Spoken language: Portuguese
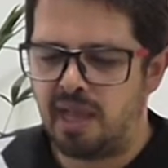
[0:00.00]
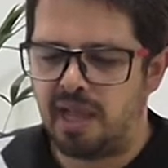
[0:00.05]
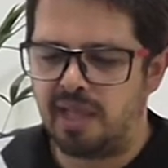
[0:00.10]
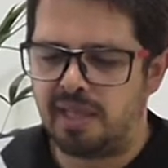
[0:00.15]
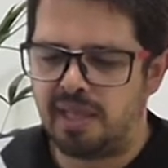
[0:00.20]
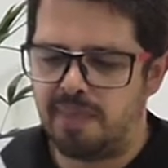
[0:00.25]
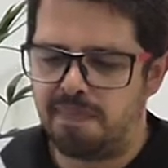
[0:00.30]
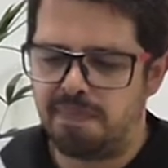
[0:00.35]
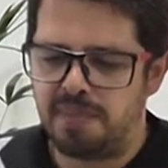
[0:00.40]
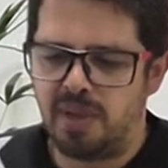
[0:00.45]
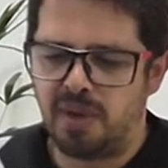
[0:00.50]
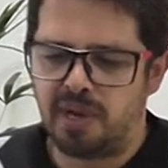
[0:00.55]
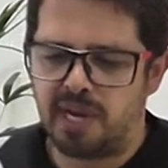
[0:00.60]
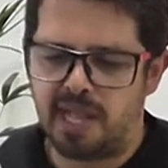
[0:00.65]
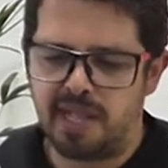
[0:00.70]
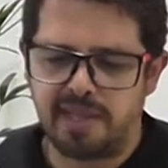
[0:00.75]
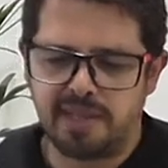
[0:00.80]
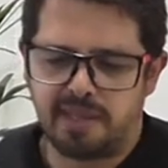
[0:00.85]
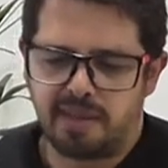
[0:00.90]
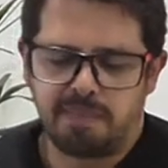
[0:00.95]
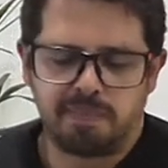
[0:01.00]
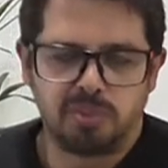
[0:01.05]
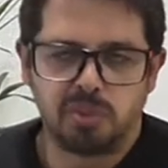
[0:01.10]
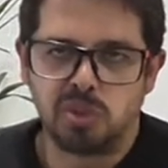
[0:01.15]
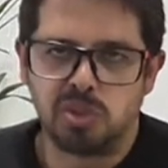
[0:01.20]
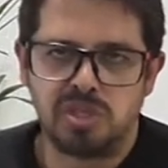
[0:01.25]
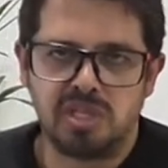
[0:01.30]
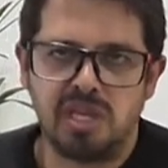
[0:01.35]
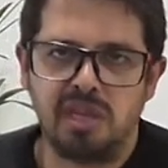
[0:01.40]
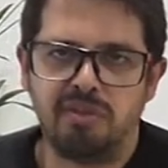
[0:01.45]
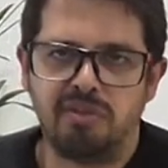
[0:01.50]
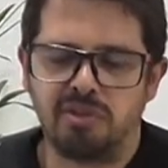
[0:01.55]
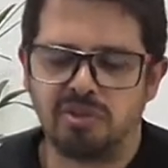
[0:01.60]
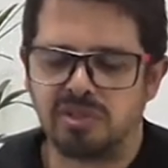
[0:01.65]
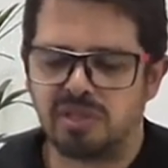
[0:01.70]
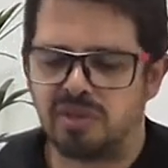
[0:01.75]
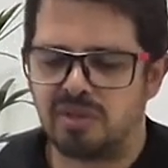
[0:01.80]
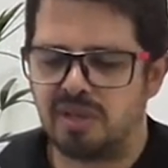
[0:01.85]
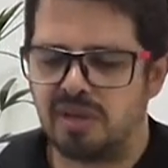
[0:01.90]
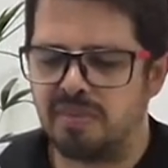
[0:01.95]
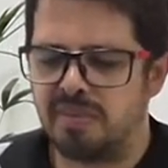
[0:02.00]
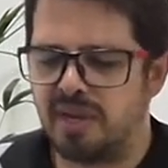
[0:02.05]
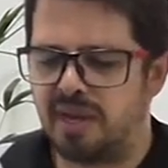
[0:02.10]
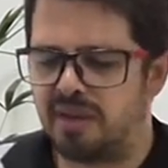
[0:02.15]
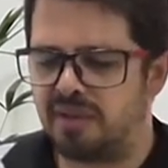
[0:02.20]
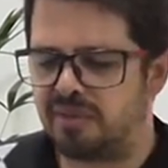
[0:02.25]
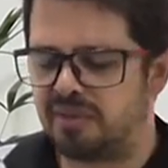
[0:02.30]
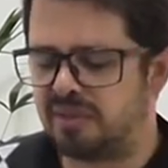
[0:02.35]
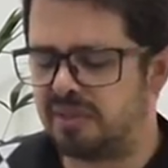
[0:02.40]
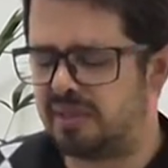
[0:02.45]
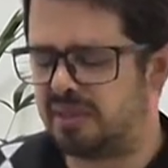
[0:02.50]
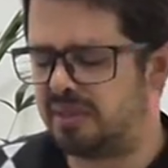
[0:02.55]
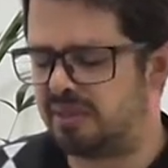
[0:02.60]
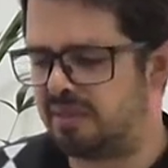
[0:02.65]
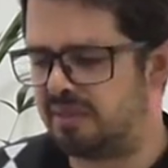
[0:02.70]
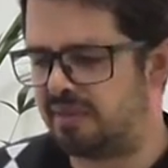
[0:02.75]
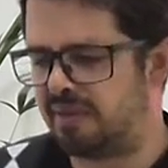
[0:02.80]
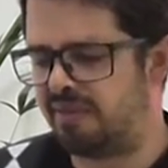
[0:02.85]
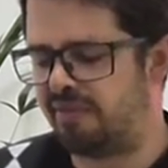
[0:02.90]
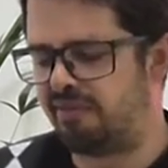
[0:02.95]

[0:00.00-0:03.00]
aí é pior ainda, é impossível usar o terminal, né?